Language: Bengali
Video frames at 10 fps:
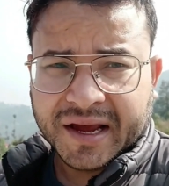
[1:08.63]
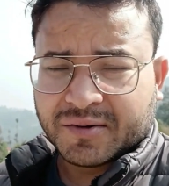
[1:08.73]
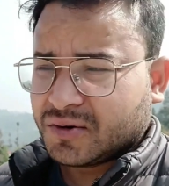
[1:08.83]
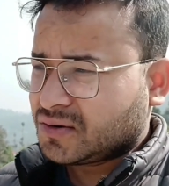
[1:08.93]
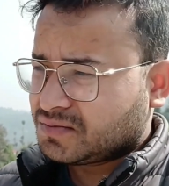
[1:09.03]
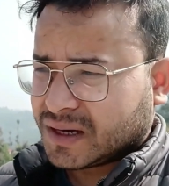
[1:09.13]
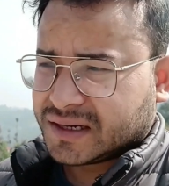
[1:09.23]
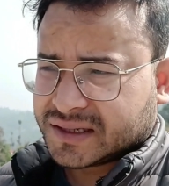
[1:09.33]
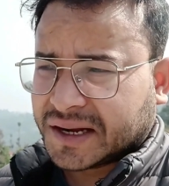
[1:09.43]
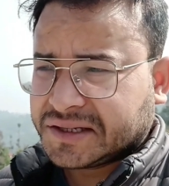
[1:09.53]
এগুলো
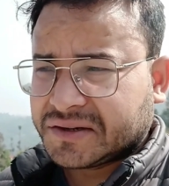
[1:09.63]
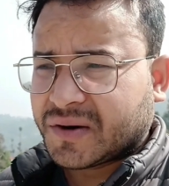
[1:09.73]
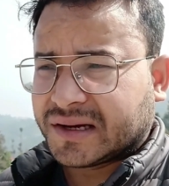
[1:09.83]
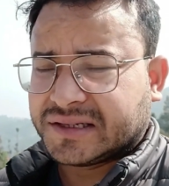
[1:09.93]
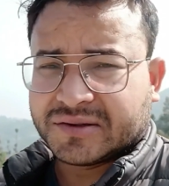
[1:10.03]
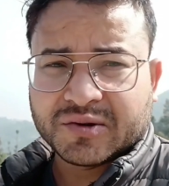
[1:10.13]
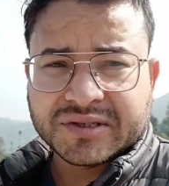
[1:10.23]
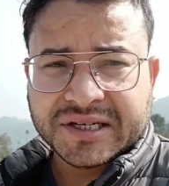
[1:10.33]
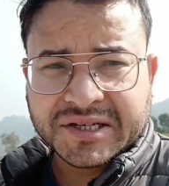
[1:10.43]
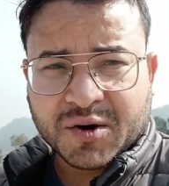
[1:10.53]
সাইট সিনও আছে তো
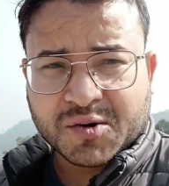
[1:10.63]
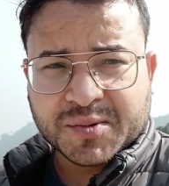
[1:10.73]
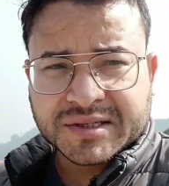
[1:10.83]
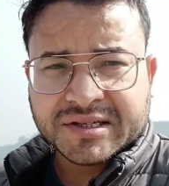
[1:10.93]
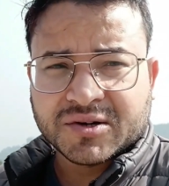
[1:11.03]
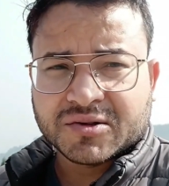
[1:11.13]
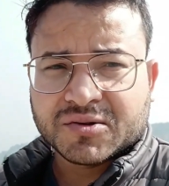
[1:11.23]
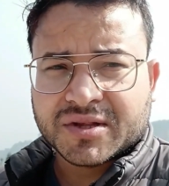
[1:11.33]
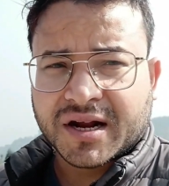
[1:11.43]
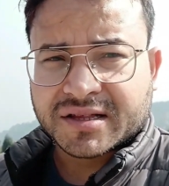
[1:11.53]
চেষ্টা করব যে যত
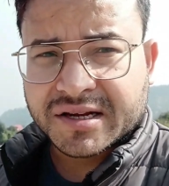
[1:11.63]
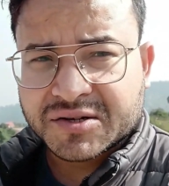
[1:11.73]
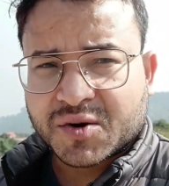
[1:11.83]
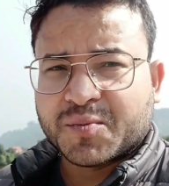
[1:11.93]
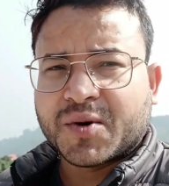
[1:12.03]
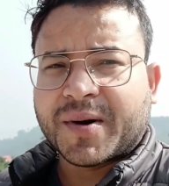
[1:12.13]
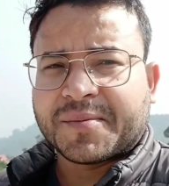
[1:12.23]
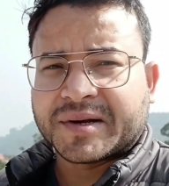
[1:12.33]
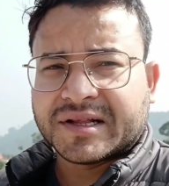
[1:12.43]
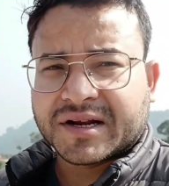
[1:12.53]
তাড়াতাড়ি সম্ভব
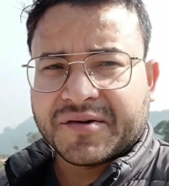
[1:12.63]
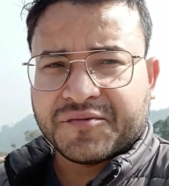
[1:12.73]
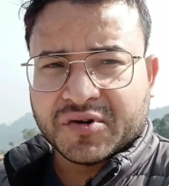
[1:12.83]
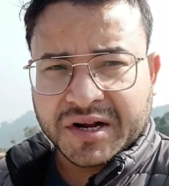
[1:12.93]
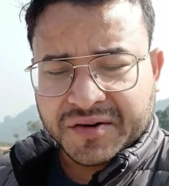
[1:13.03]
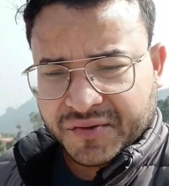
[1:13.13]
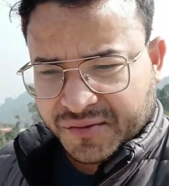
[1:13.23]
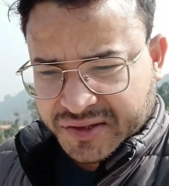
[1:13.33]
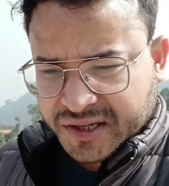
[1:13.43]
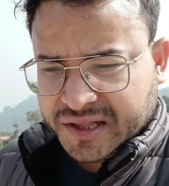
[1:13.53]
আপনাদেরকে ফুল
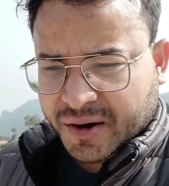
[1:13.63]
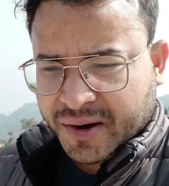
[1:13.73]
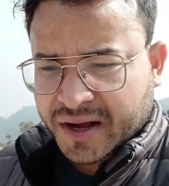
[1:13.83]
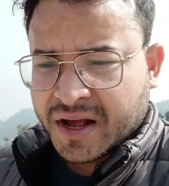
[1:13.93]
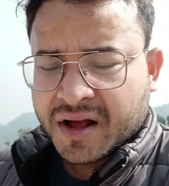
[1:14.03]
ইনফরমেশান দেওয়া